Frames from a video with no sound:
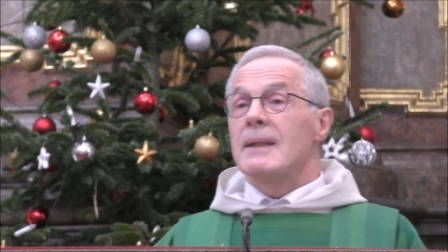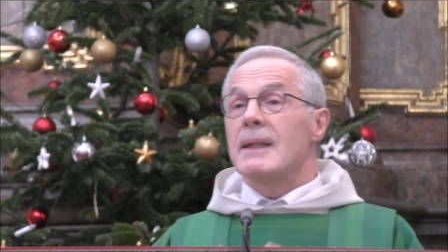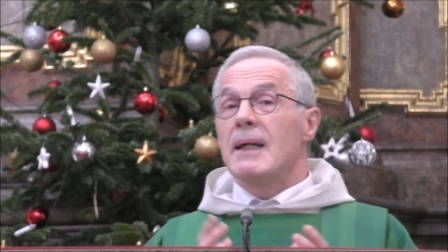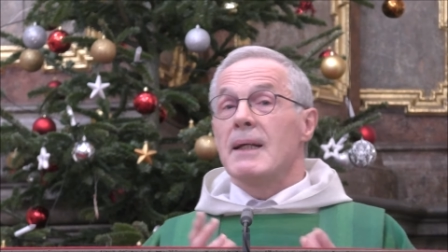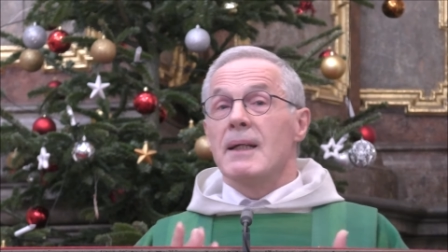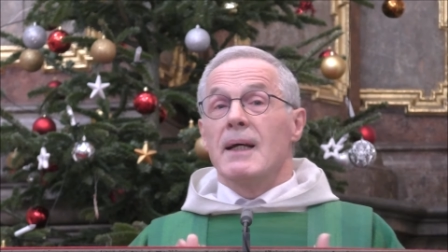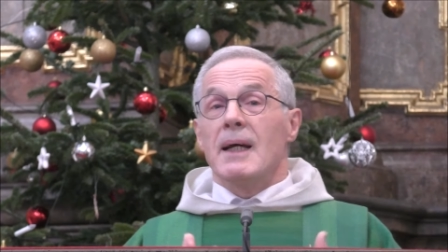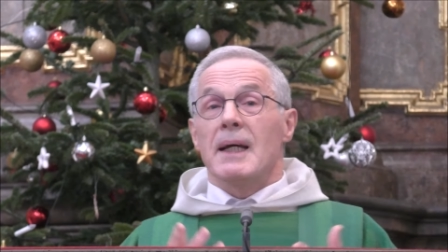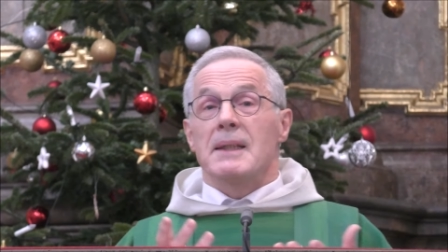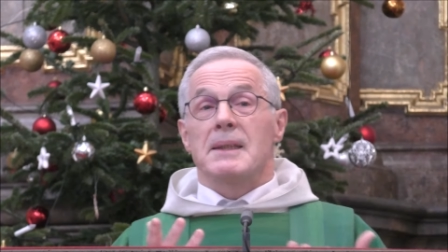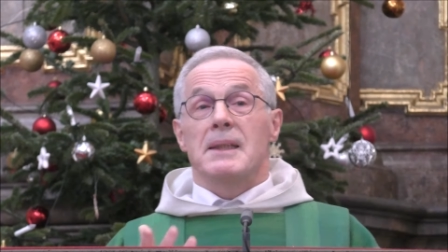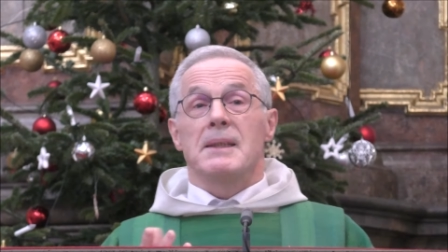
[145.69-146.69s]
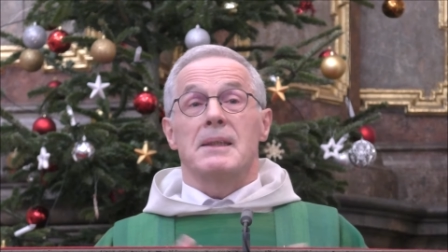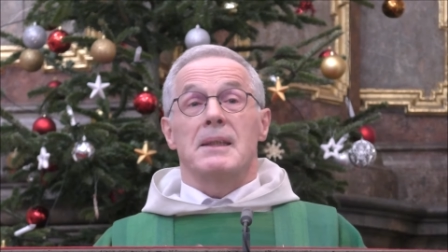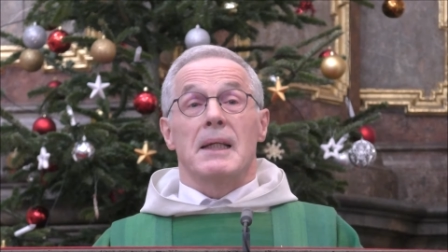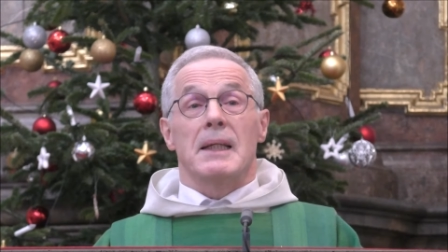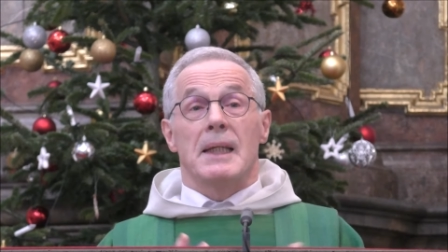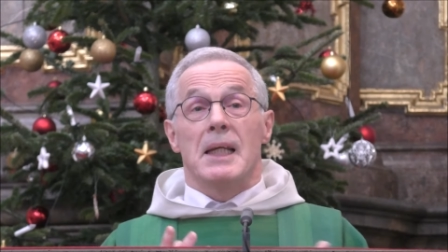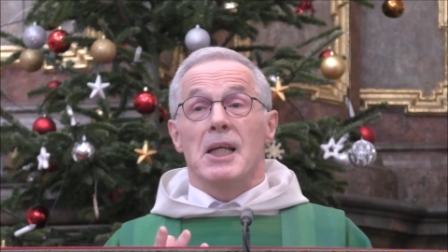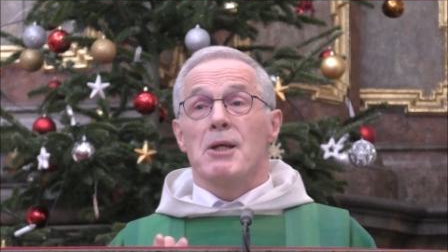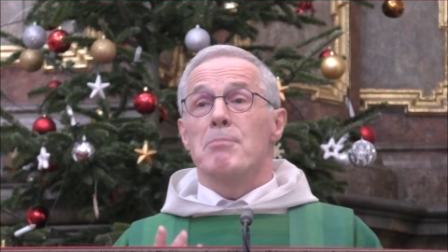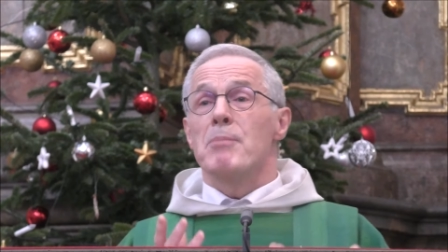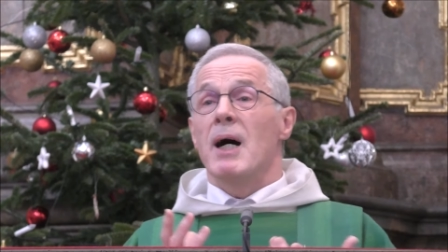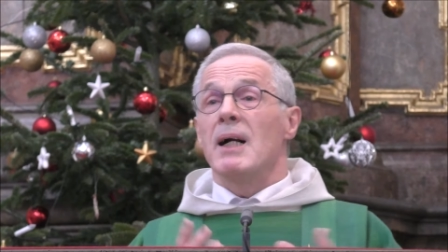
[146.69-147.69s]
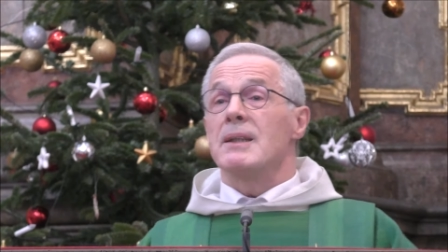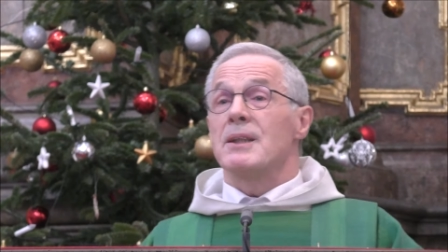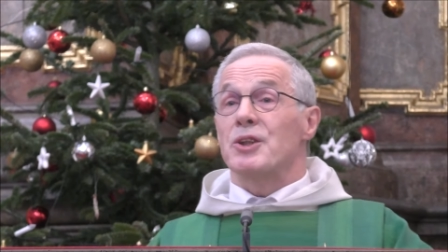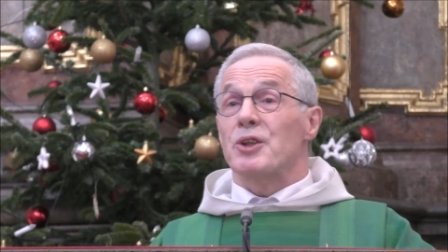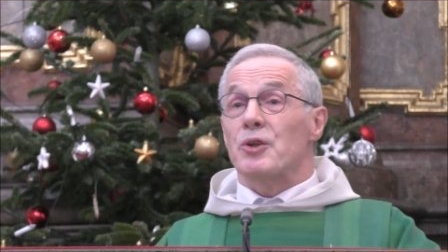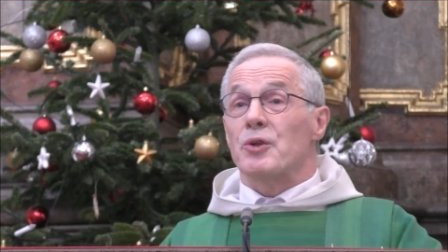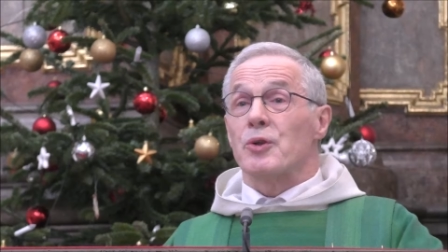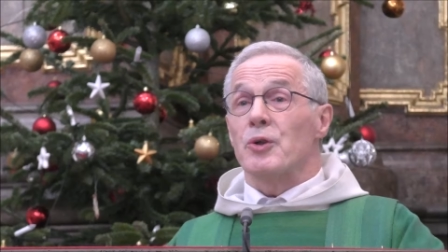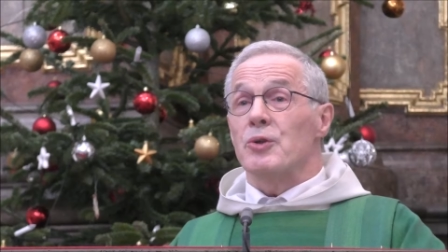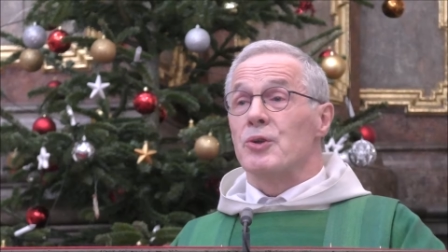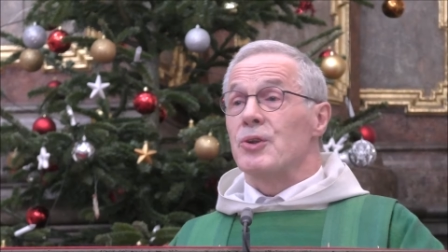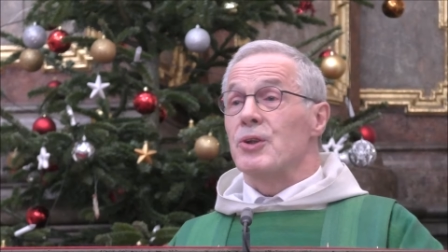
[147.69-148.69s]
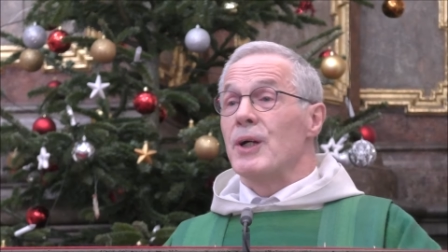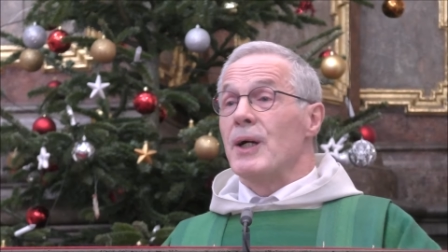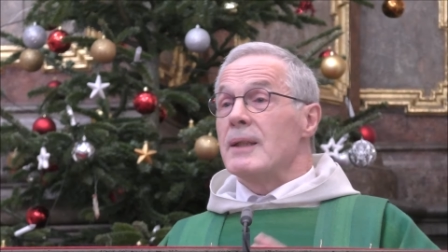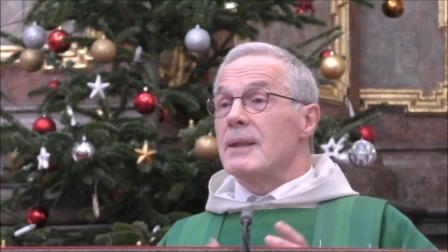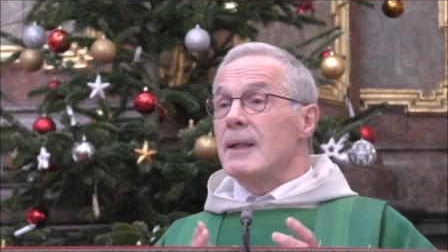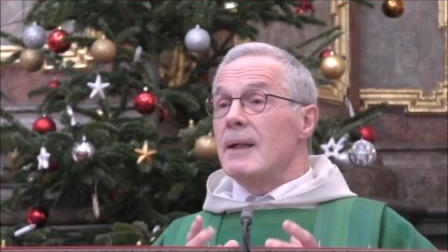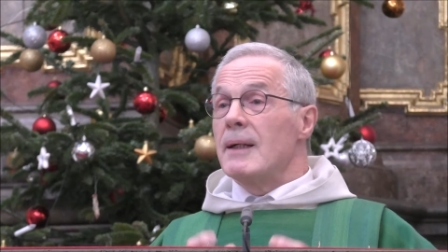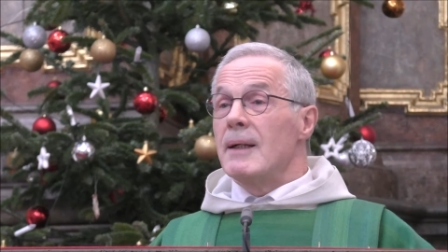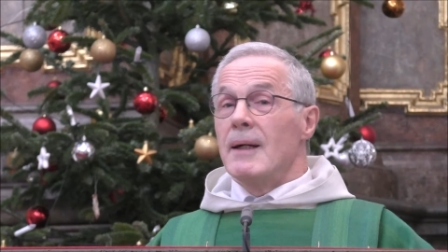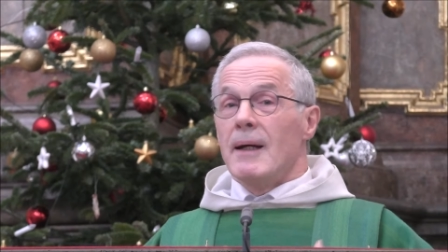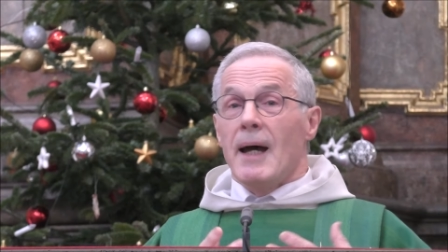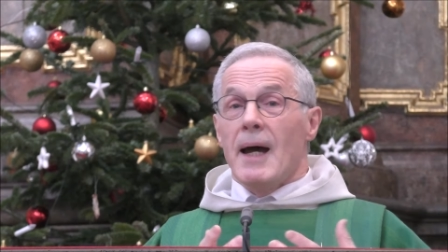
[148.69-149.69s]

denn es ist niemals Gott, der